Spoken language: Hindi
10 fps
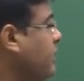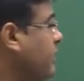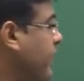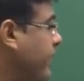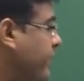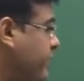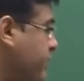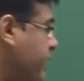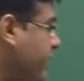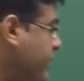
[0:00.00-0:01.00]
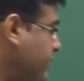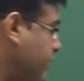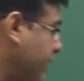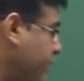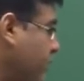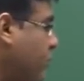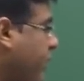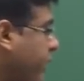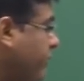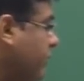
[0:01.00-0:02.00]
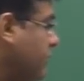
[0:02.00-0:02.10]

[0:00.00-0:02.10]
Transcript: देन क्रिस्टल इज सेट टू हैव